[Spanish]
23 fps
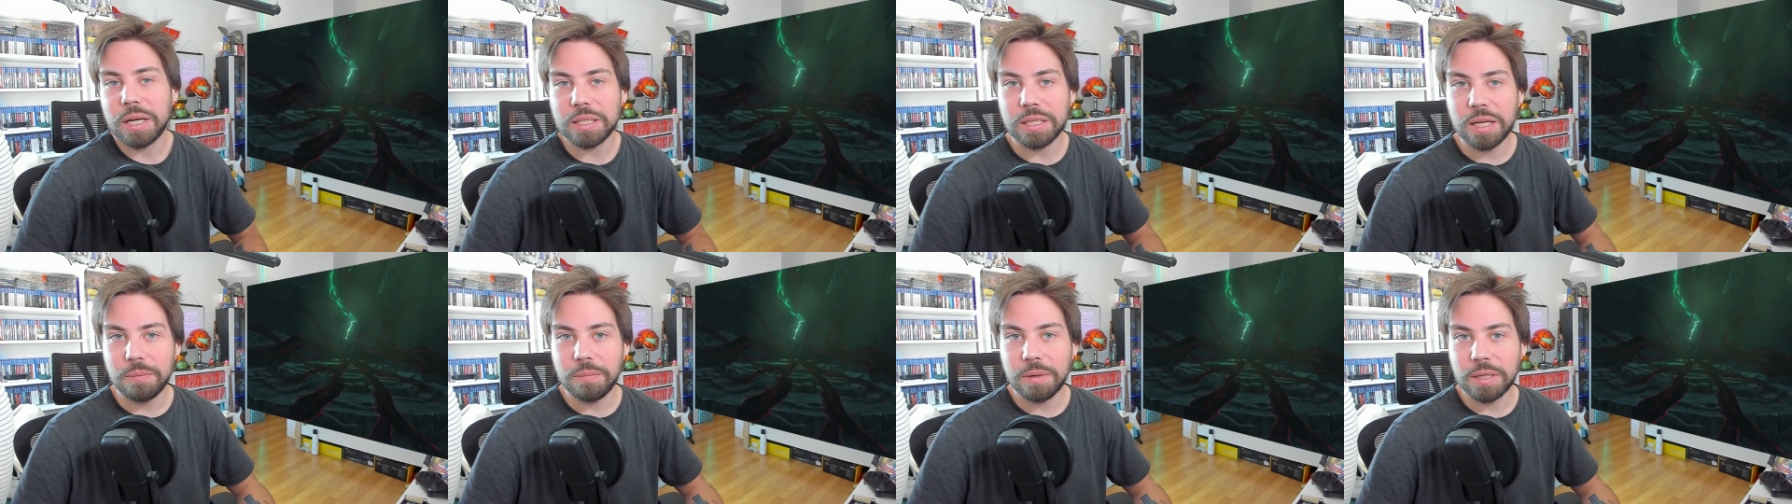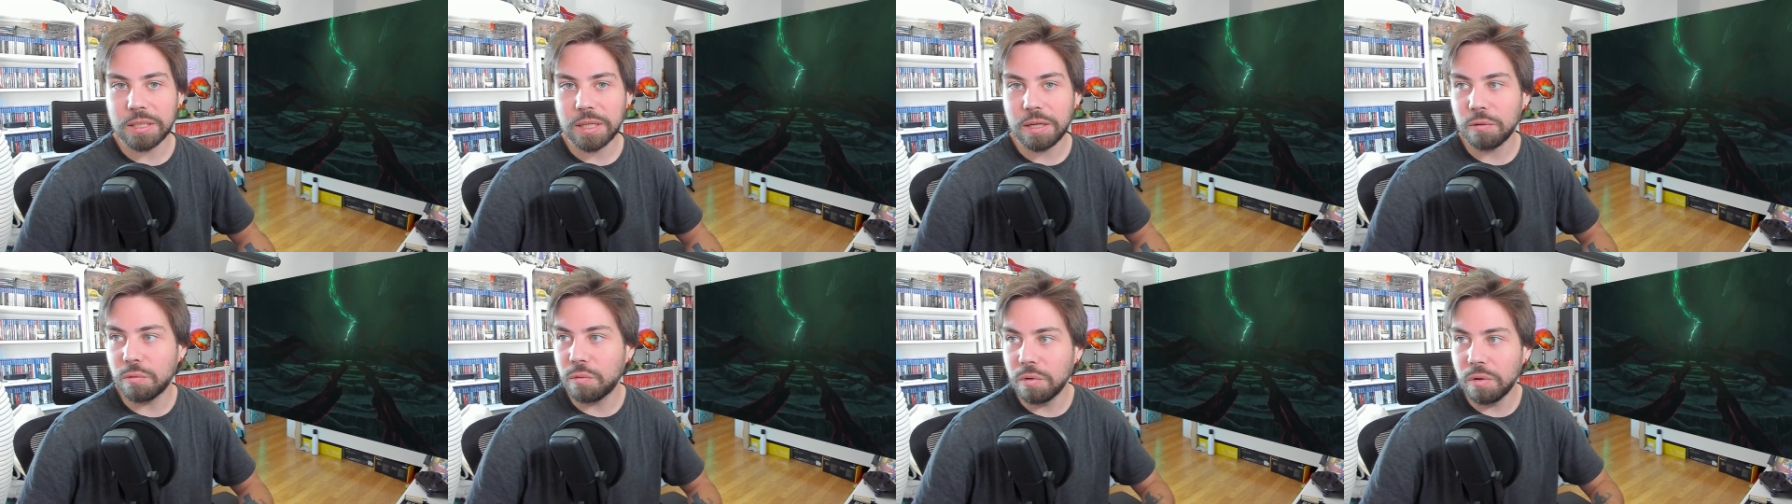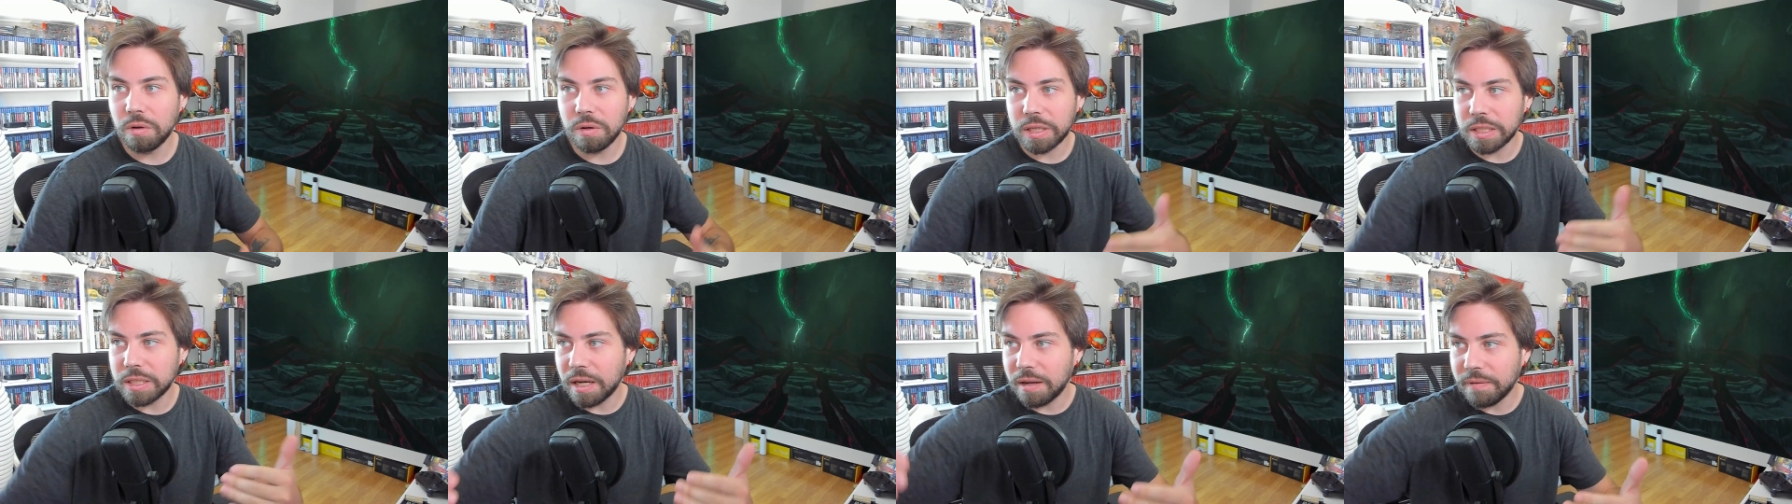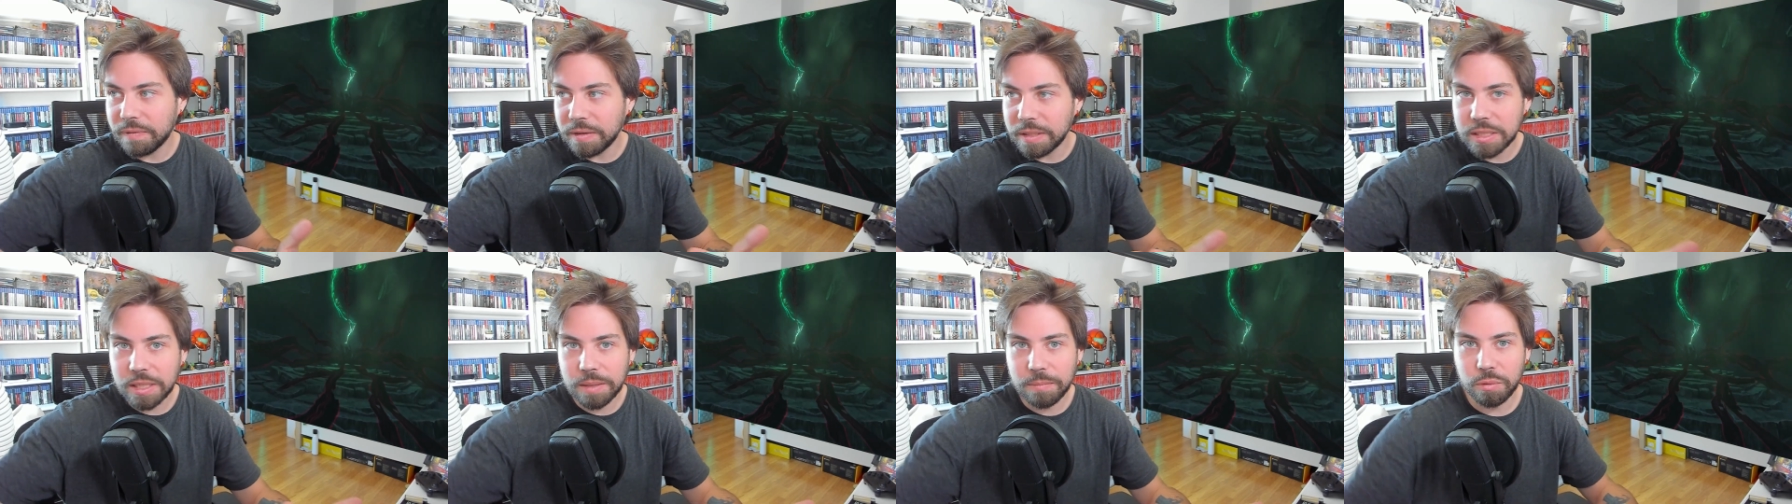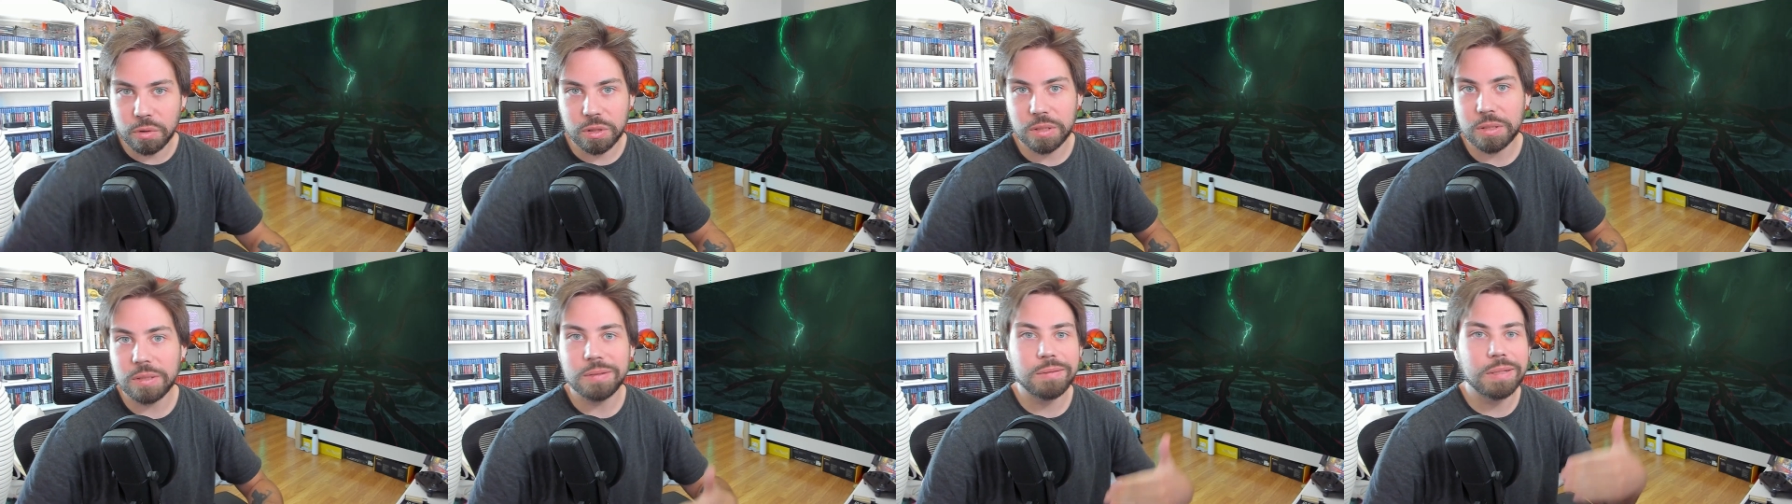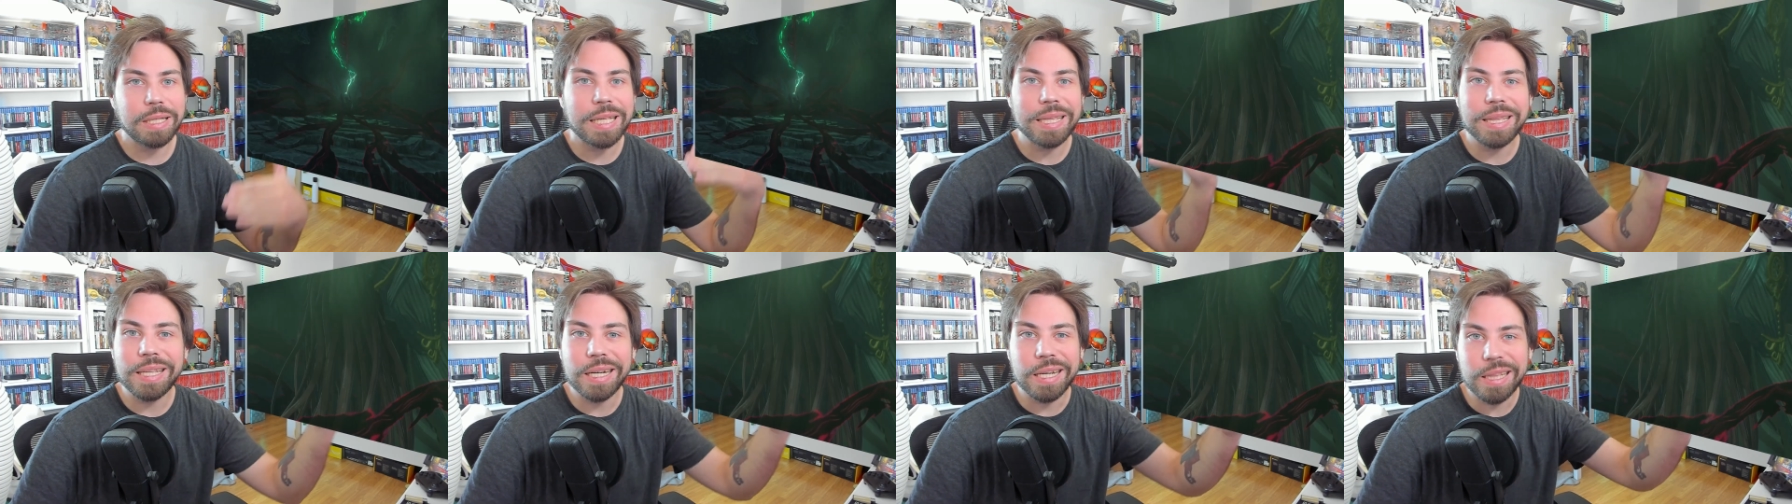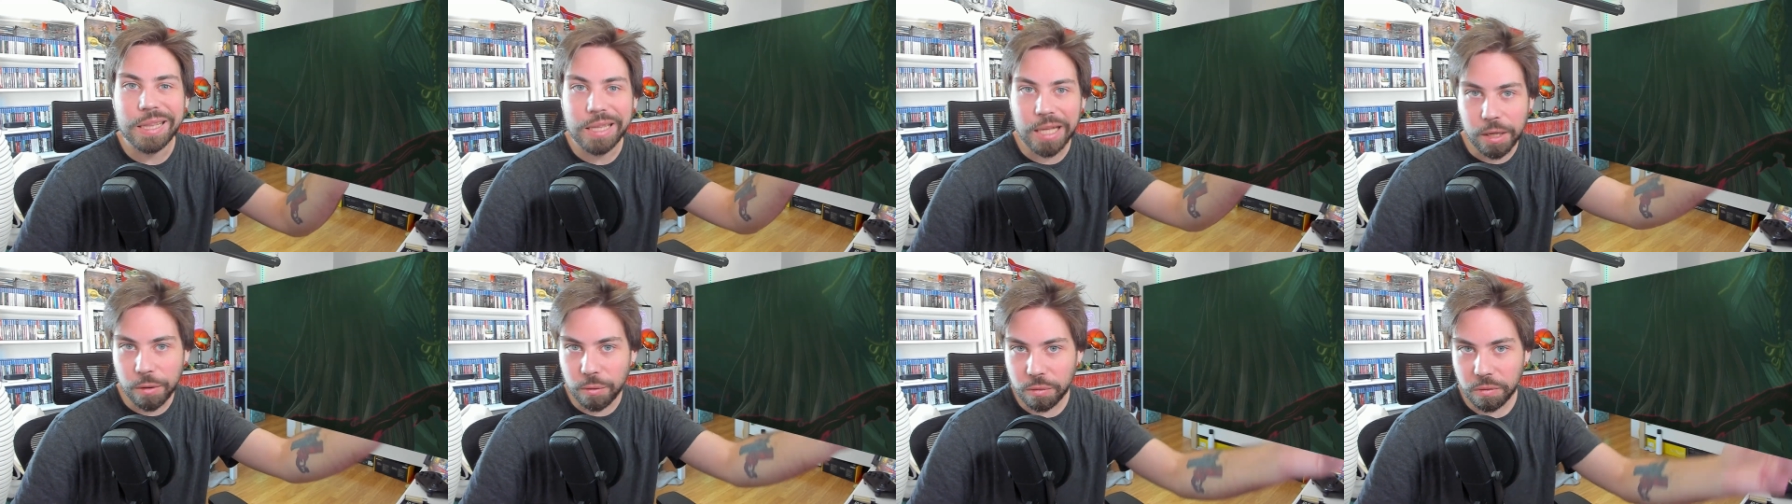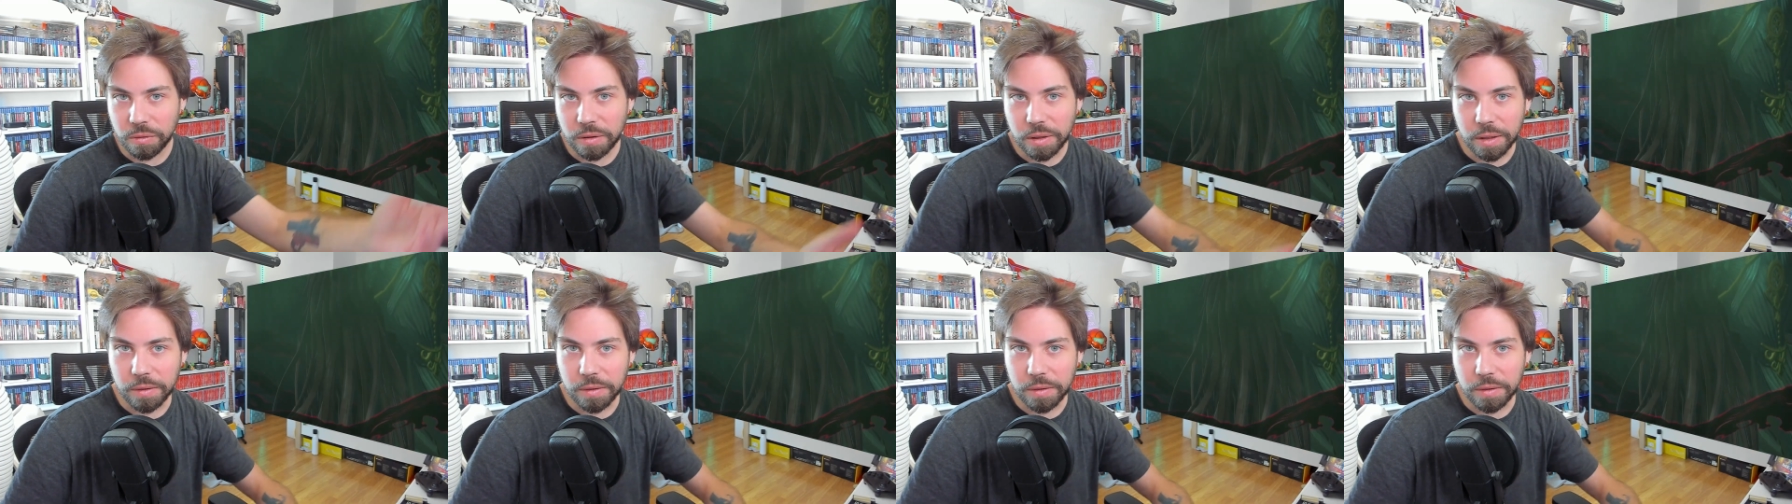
salvarse el culo, que es la fecha pues, de 31